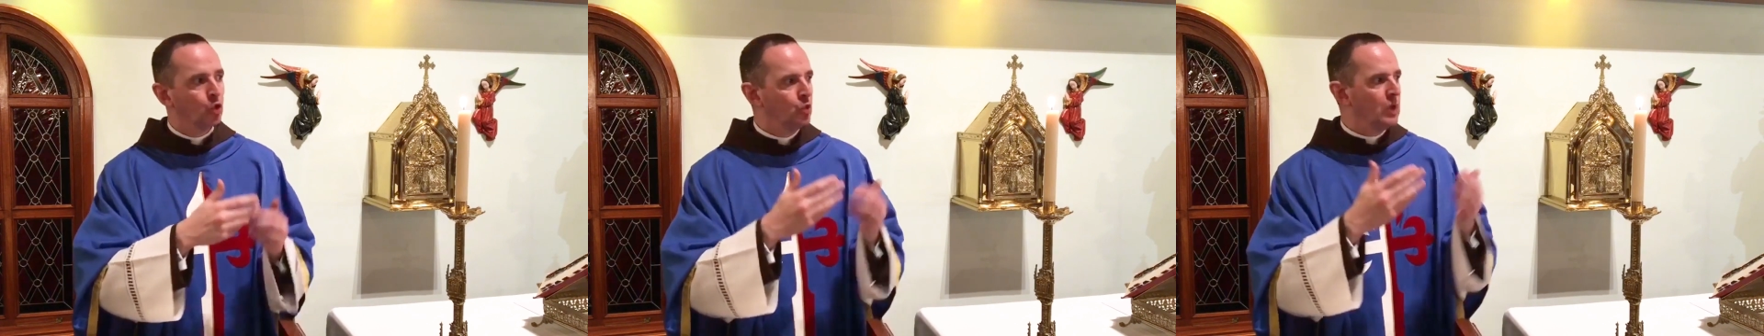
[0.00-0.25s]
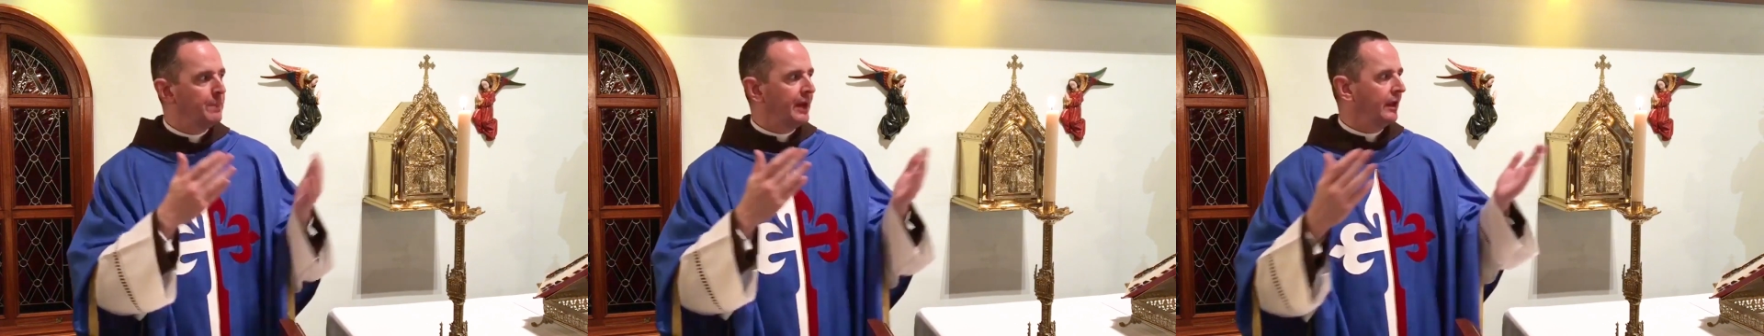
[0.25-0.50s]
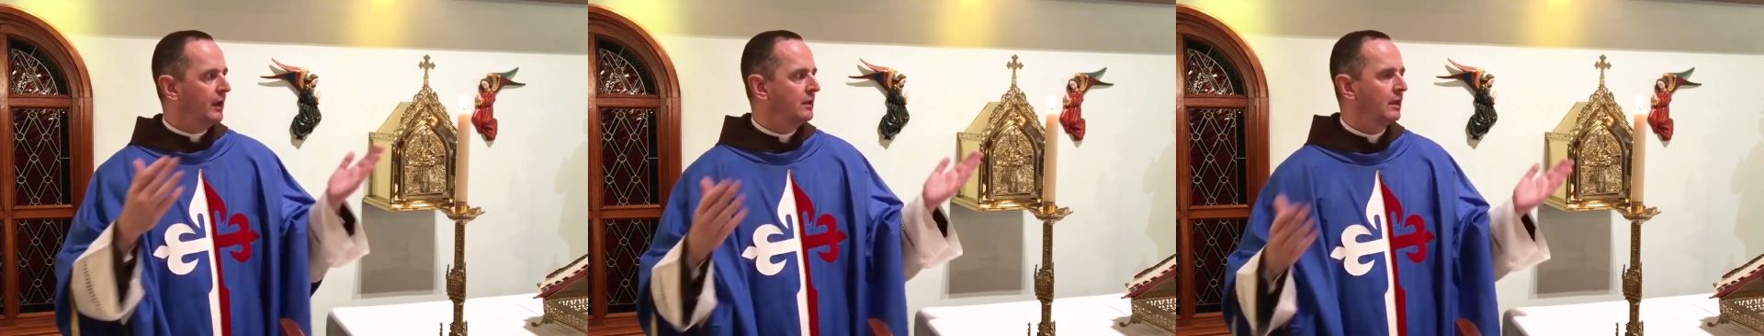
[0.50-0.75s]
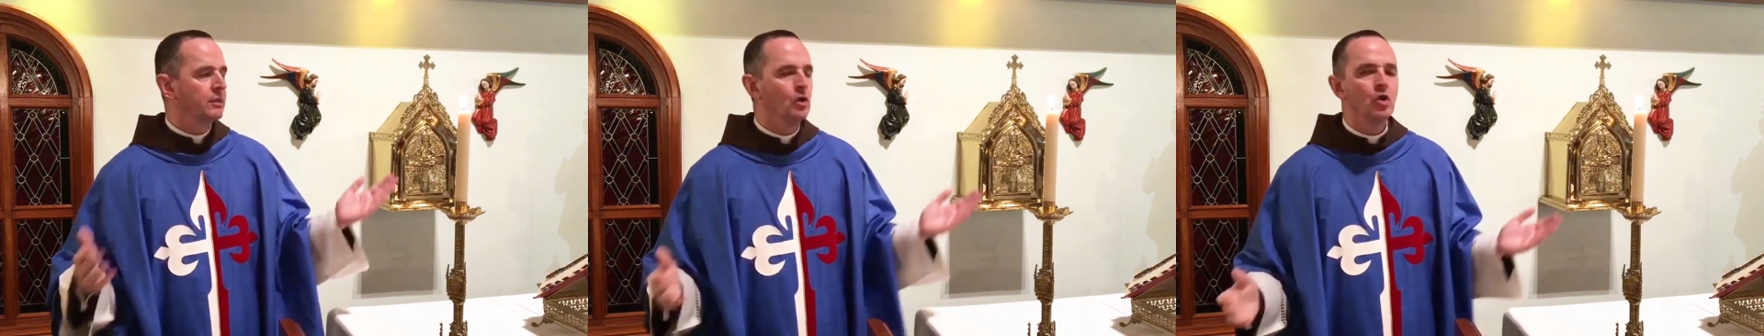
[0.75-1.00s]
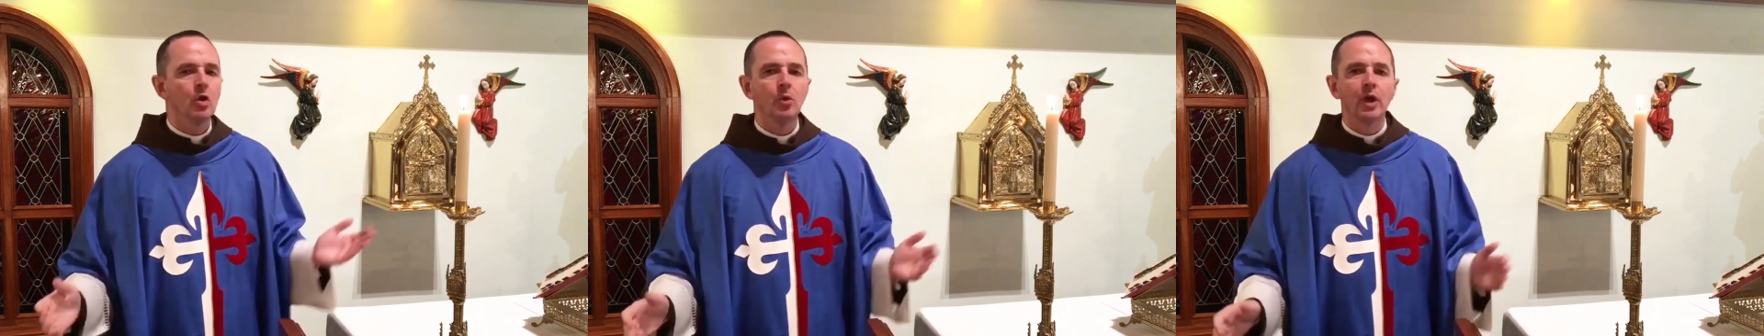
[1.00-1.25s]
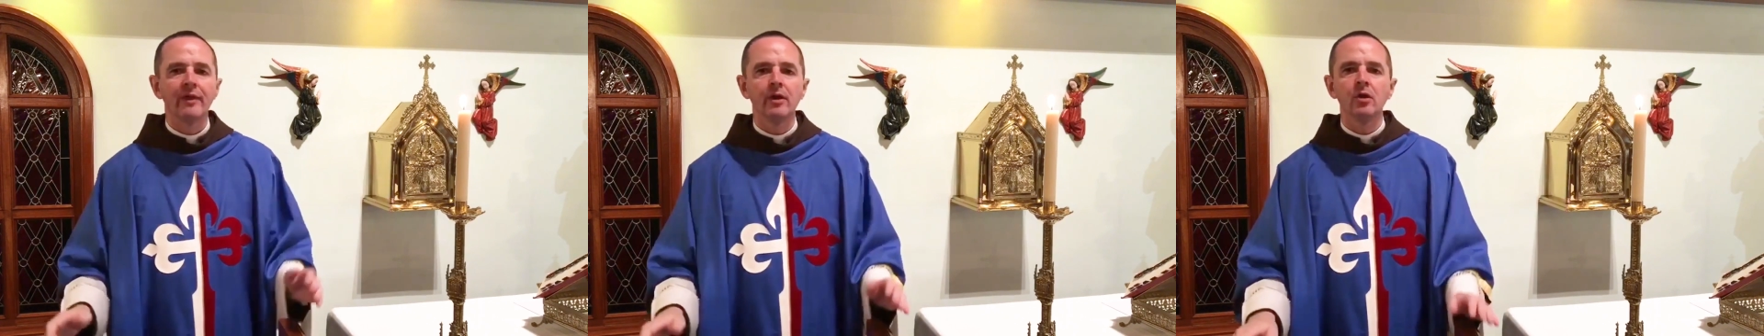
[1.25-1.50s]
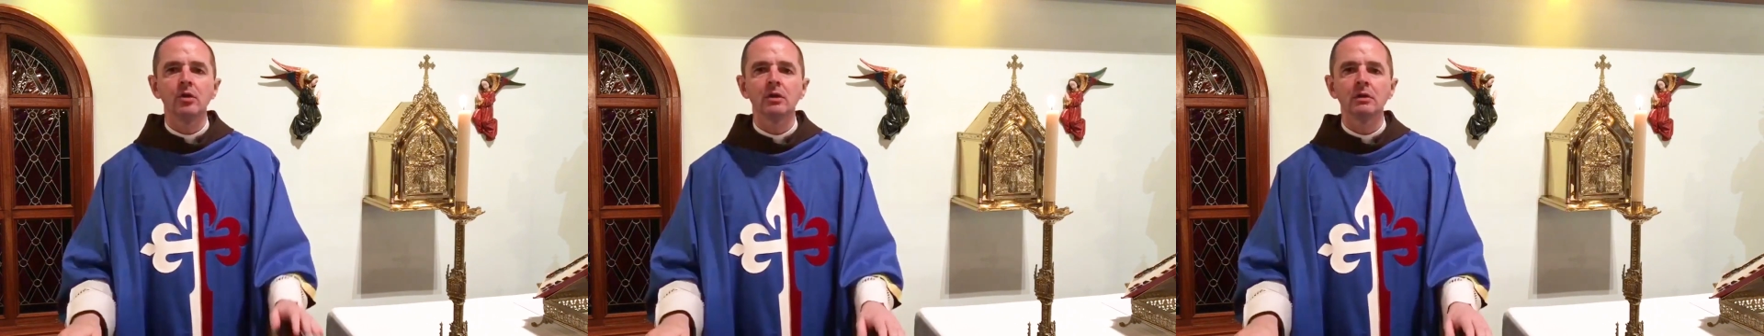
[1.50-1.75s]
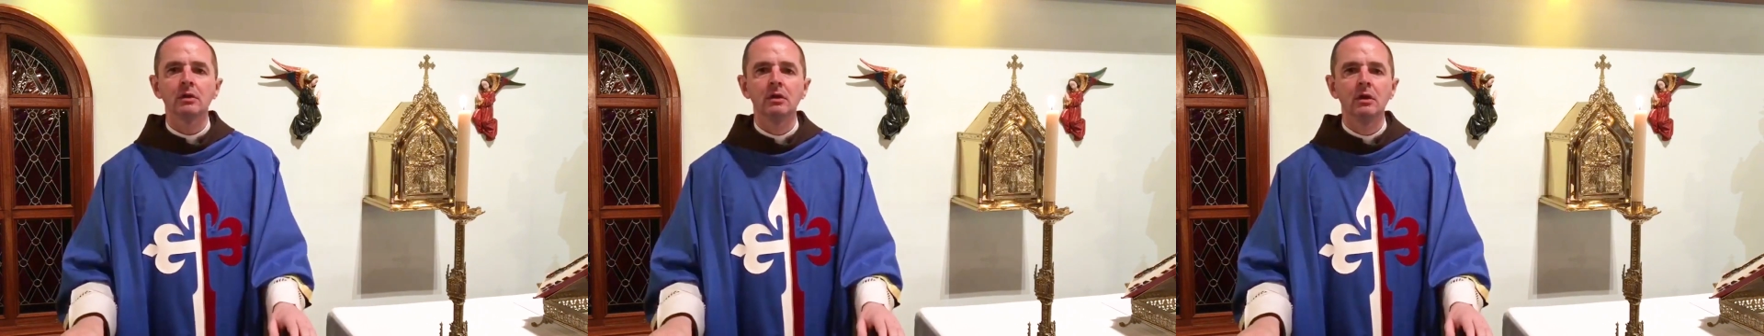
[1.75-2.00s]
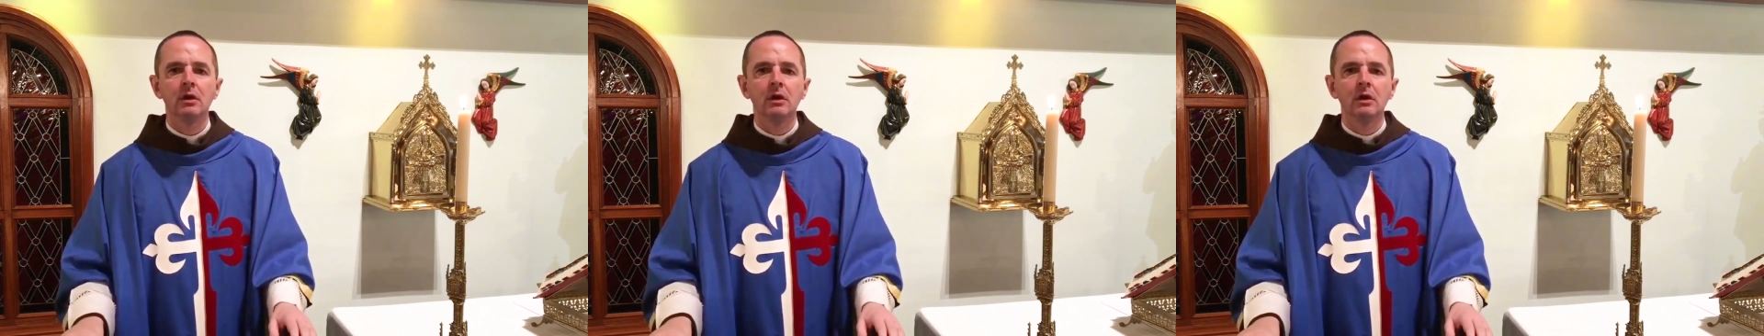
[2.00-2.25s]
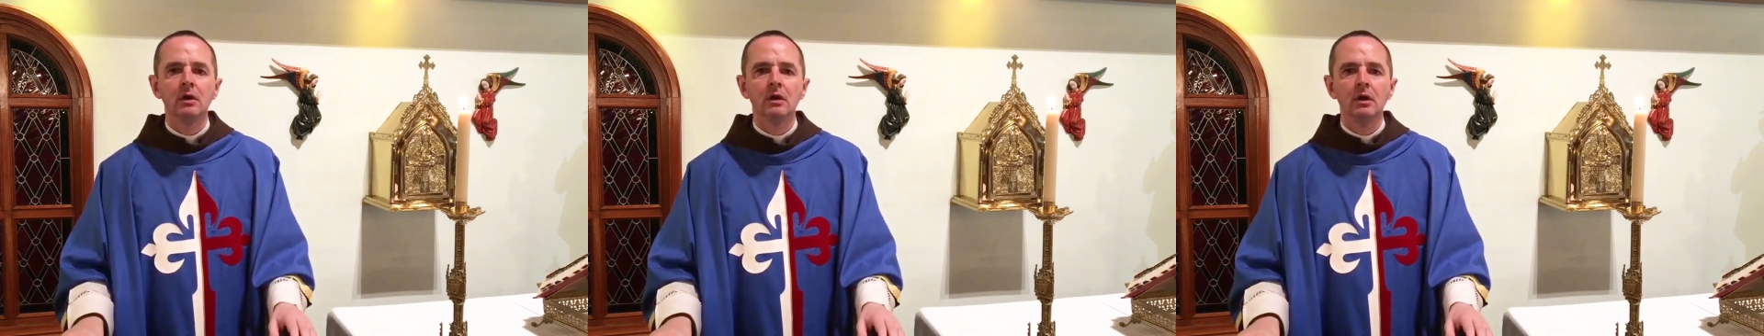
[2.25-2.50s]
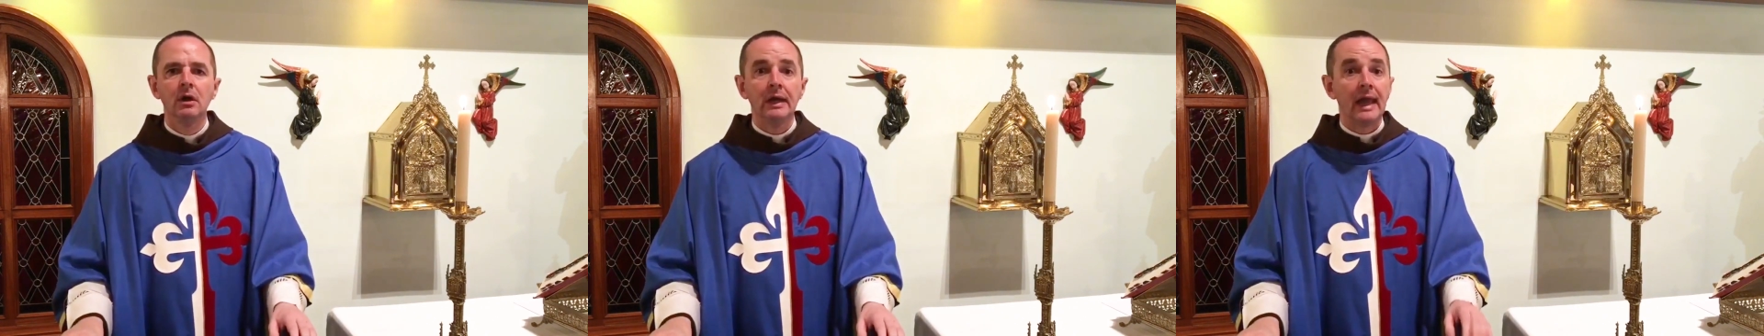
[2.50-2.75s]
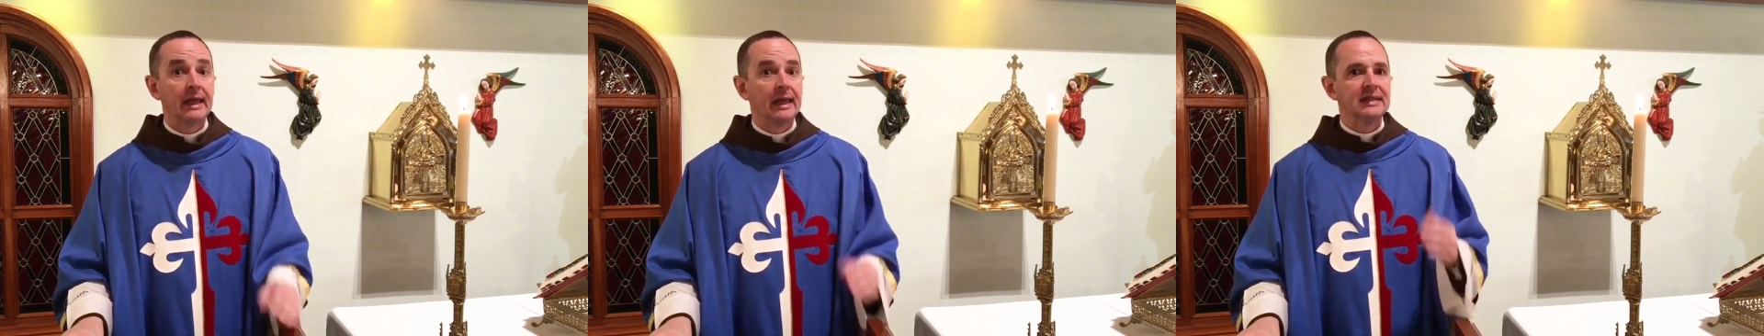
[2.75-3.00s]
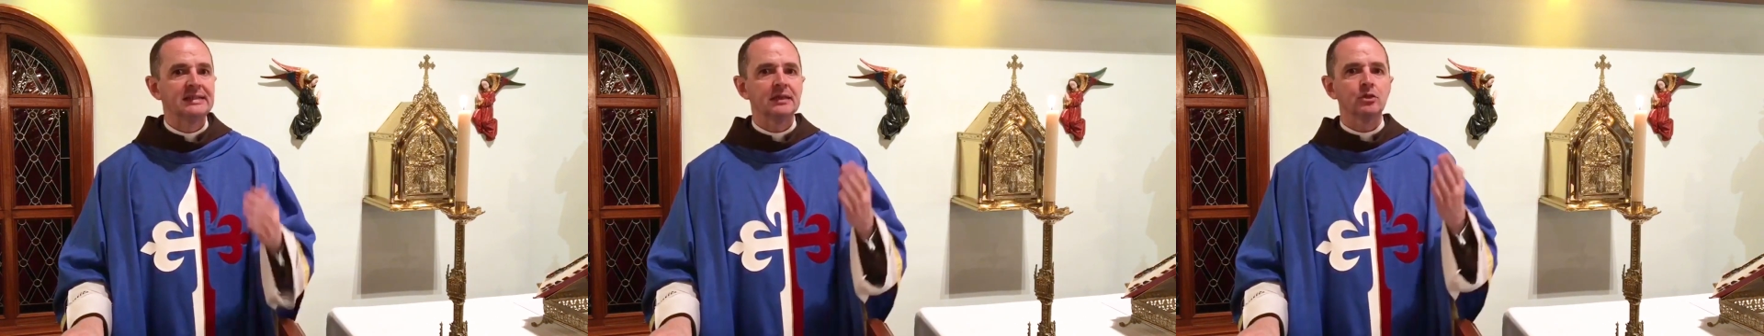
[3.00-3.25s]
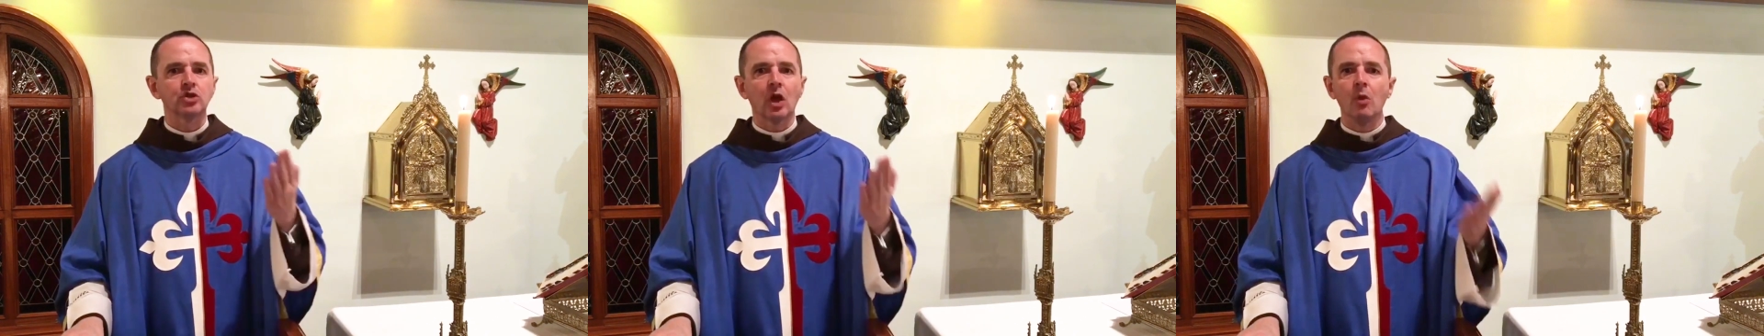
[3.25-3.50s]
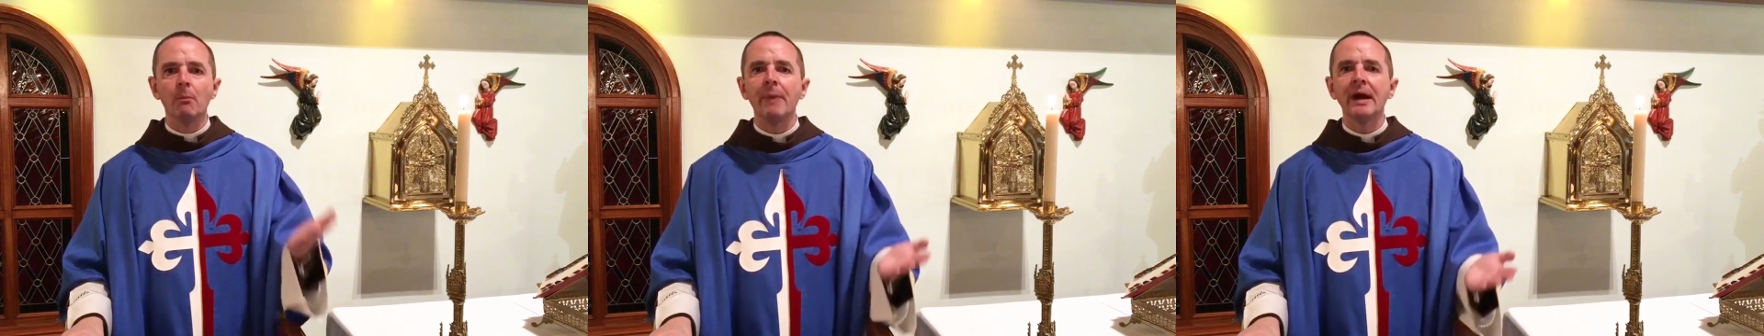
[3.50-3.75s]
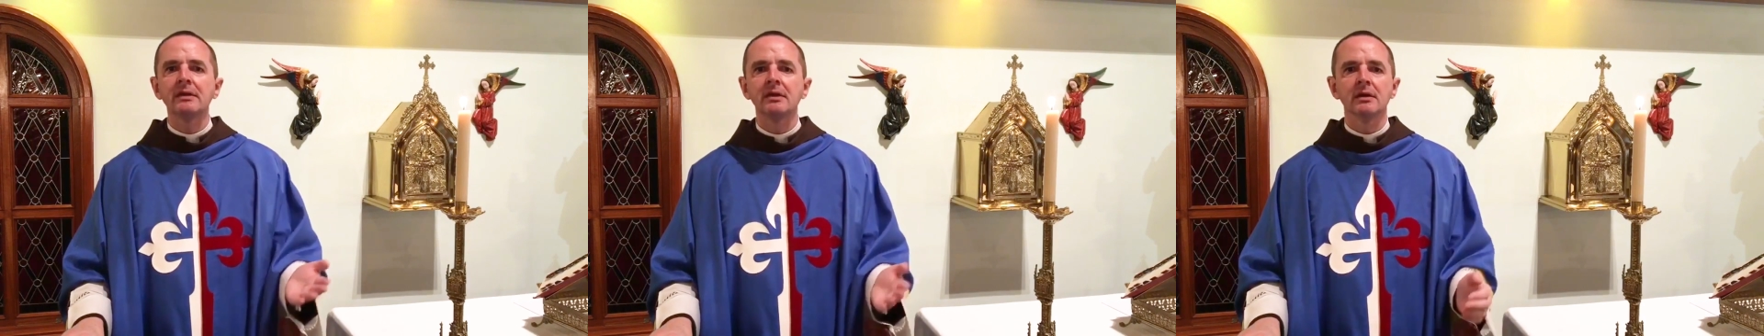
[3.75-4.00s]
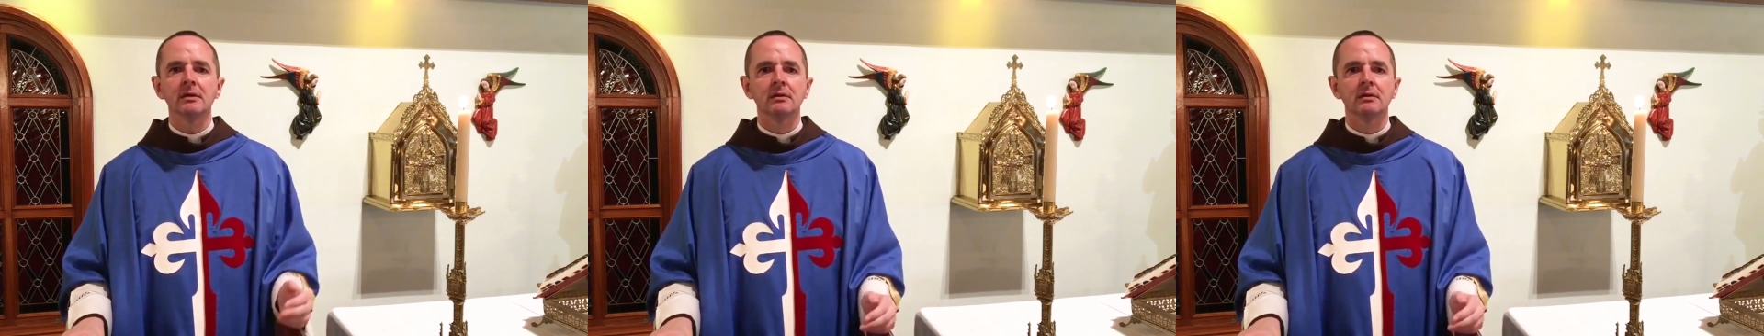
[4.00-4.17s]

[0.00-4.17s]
una peregrinación como la de hoy. La iglesia nos acompaña.